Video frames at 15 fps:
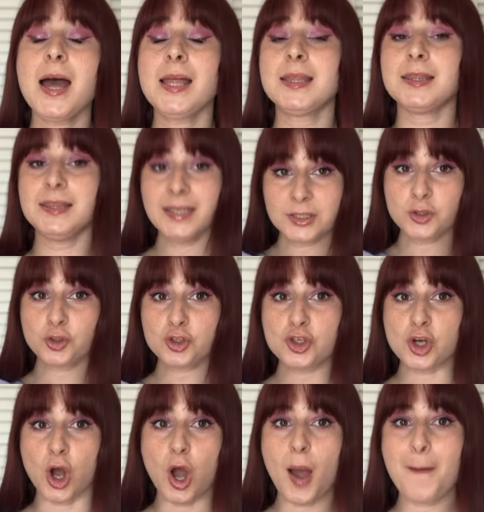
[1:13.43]
Detto
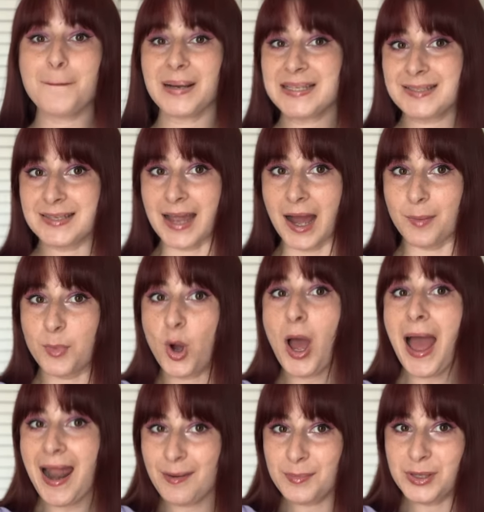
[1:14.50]
ciò, passiamo
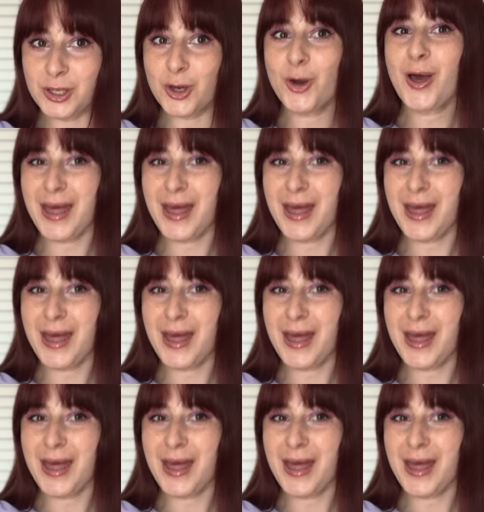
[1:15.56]
al mio